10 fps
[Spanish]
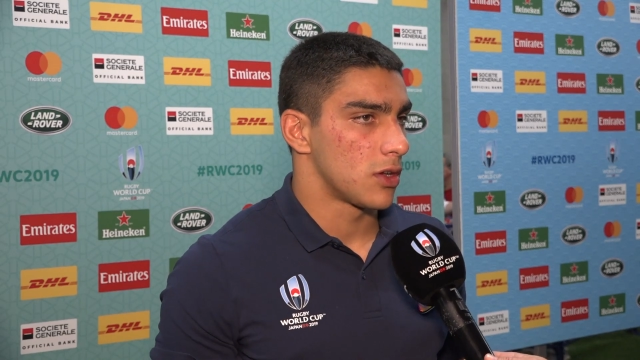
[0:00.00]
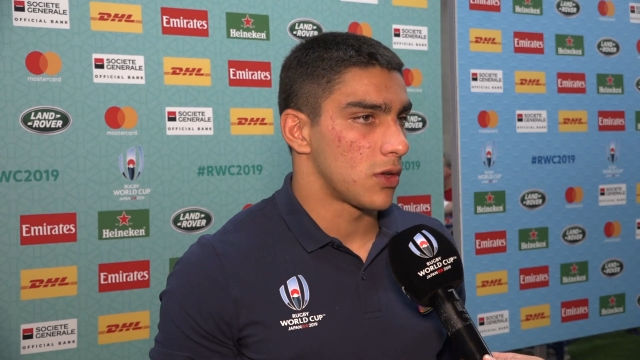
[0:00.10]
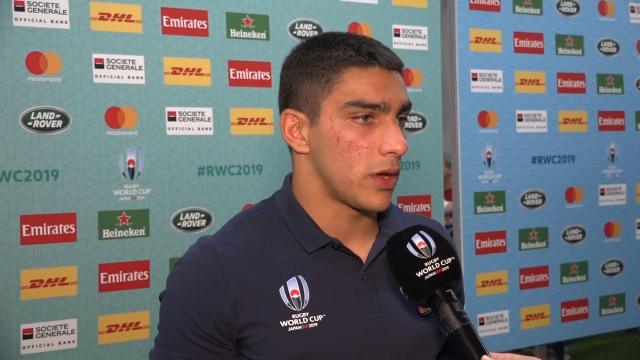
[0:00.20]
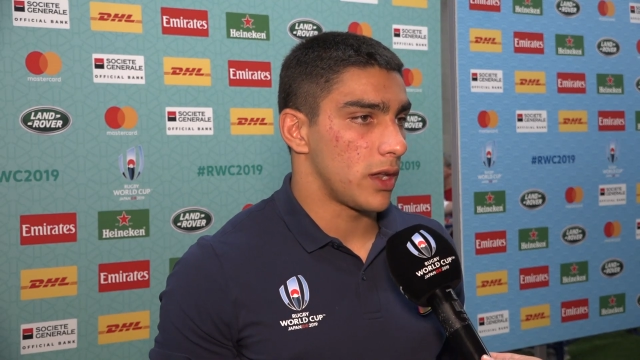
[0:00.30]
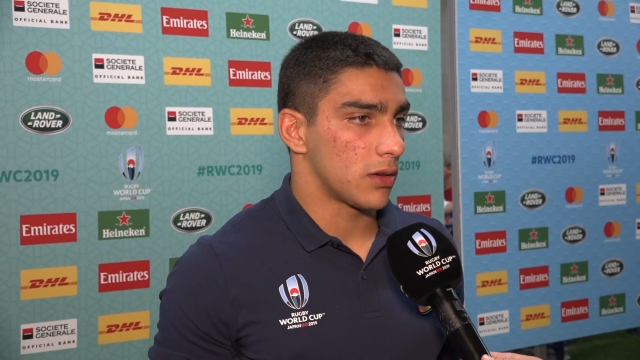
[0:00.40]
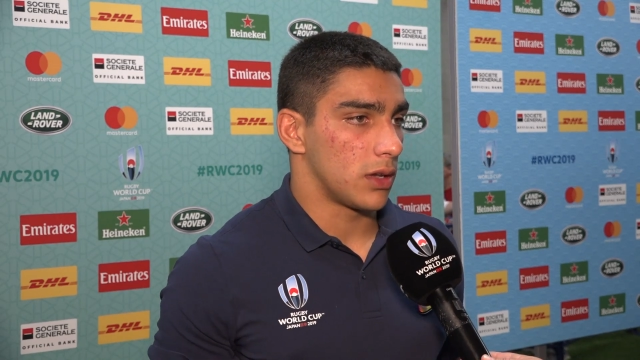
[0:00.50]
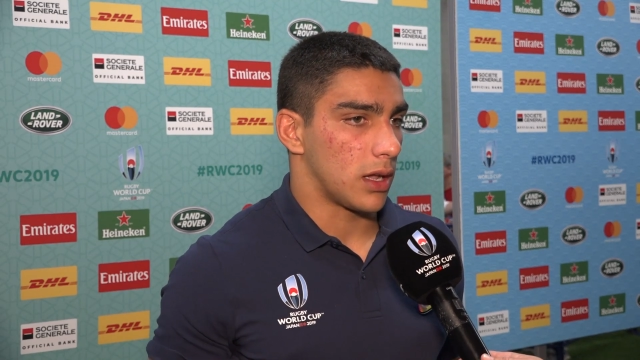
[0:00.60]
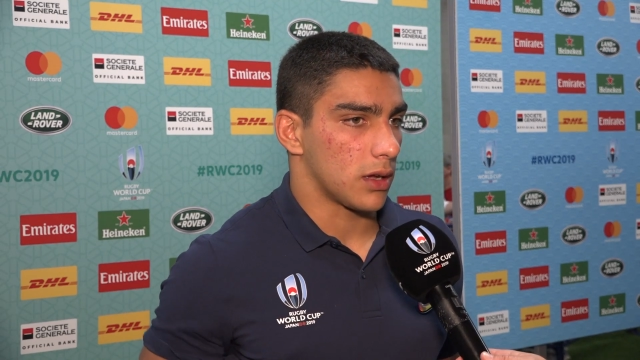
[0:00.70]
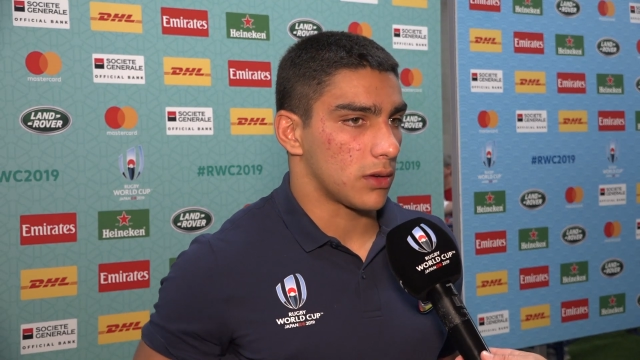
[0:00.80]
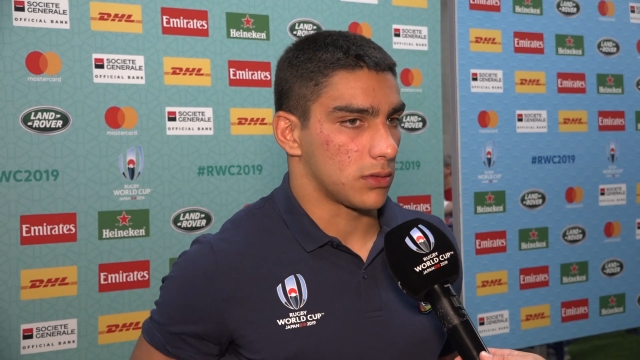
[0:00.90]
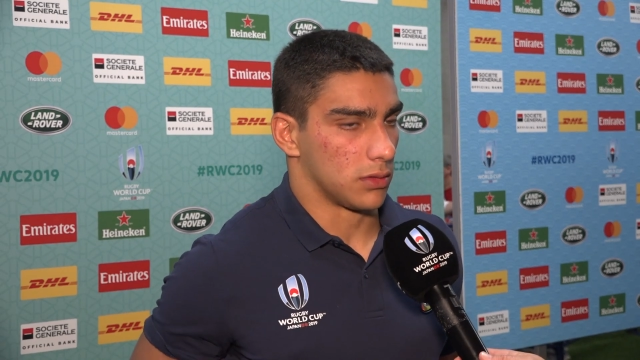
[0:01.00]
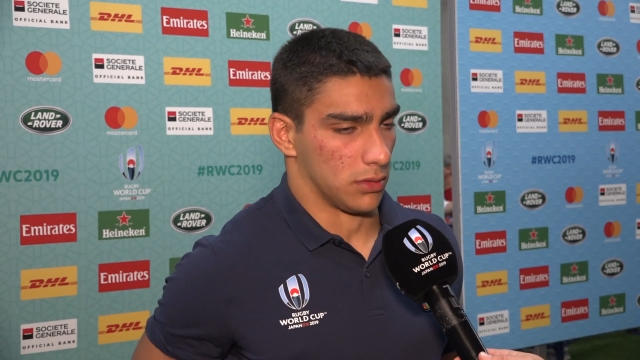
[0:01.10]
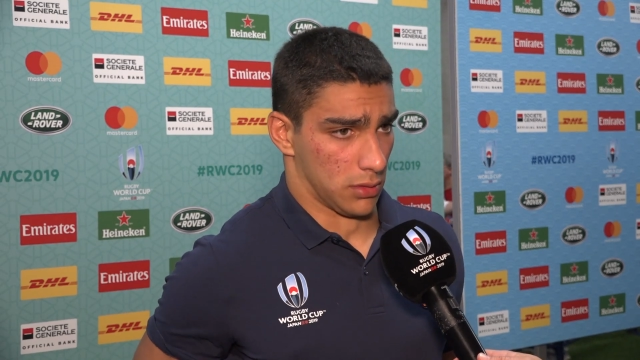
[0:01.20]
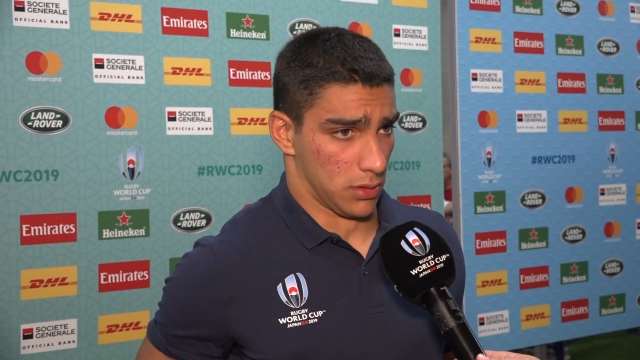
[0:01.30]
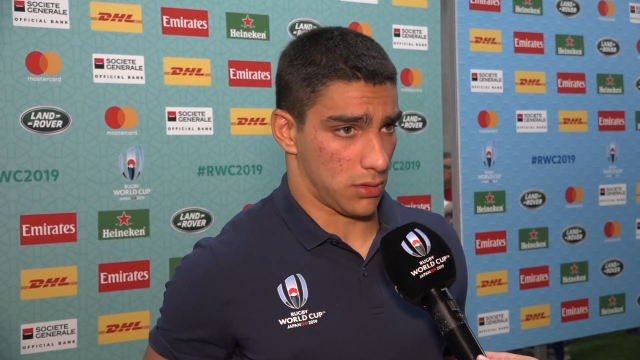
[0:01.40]
no venía con la,
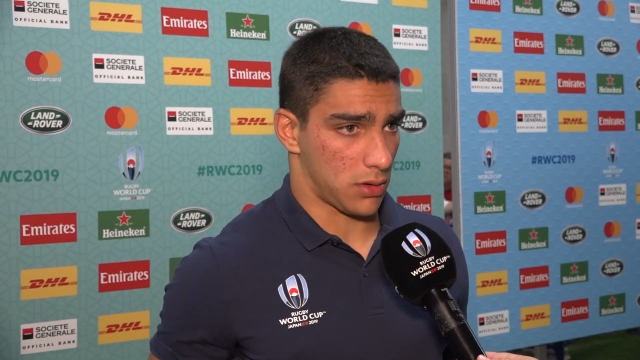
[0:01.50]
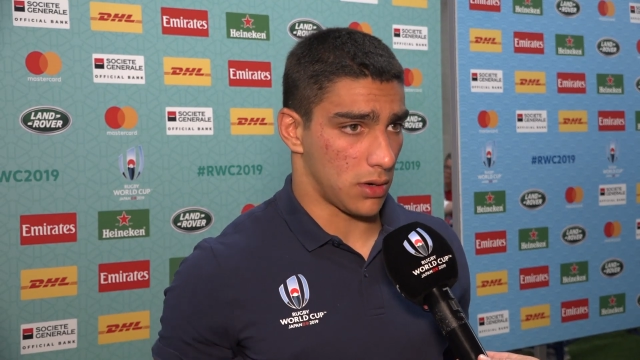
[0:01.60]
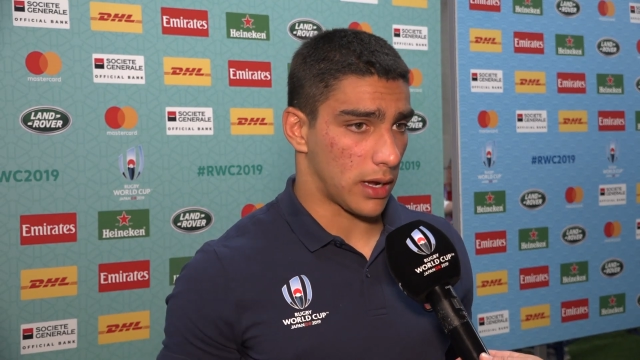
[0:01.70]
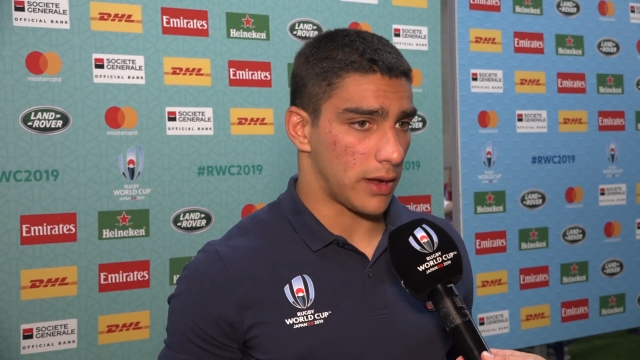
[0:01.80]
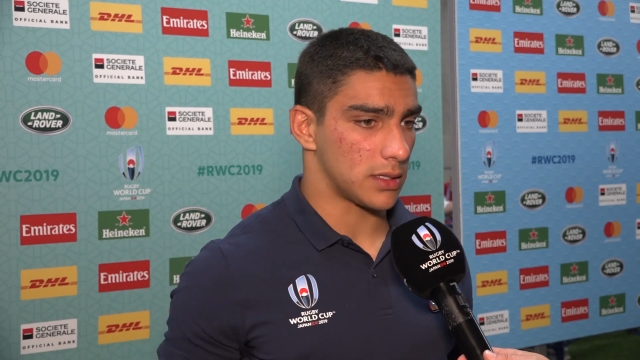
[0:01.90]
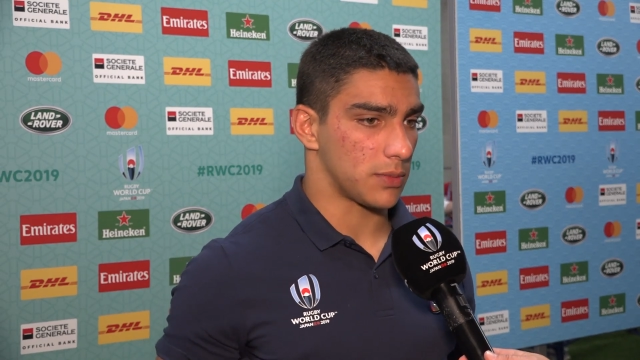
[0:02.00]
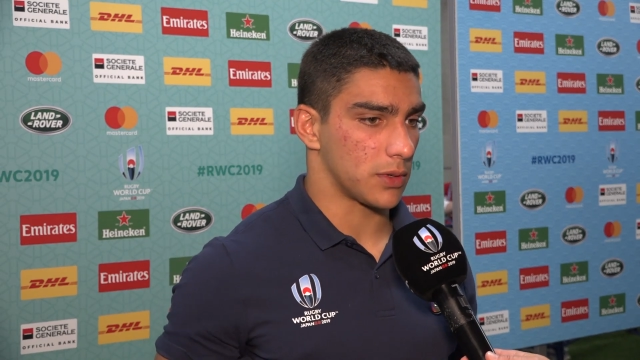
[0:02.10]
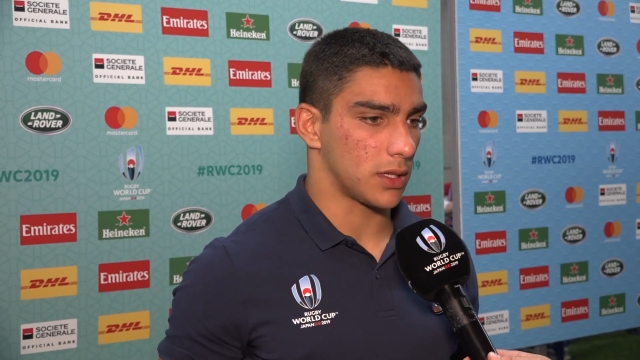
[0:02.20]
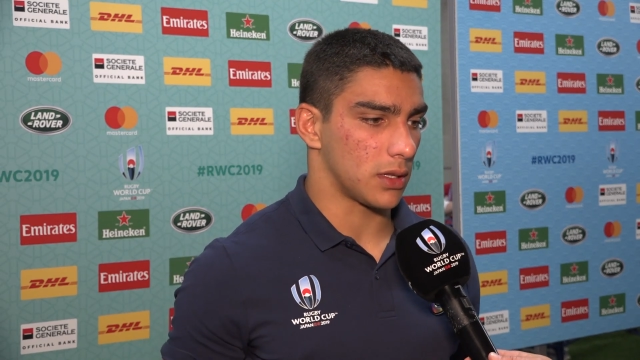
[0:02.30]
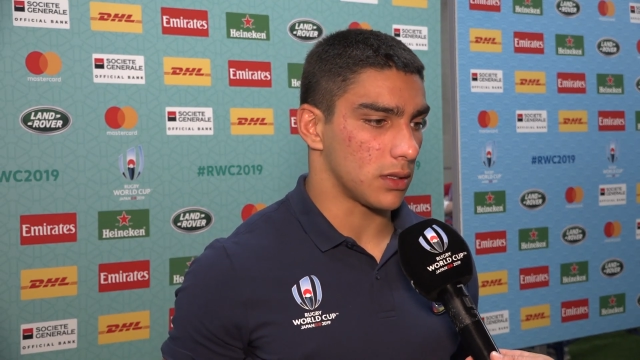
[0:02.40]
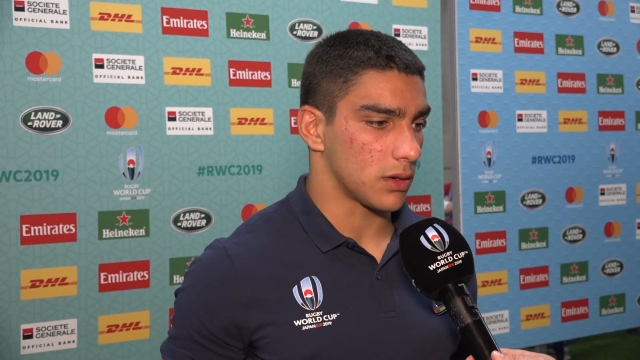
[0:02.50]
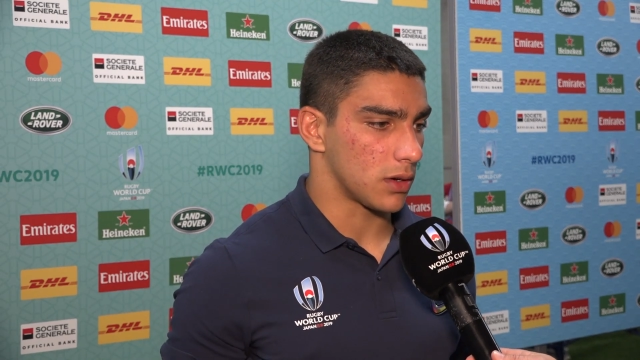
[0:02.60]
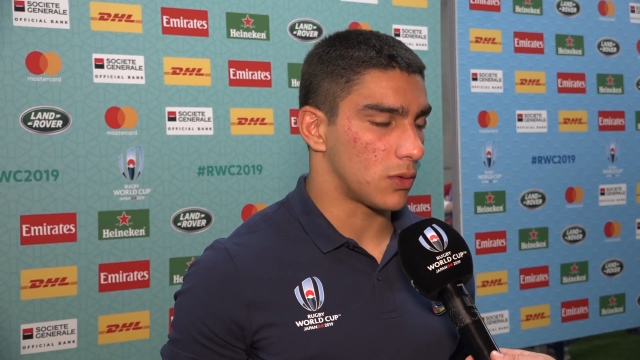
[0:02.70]
con la cabeza puesta en,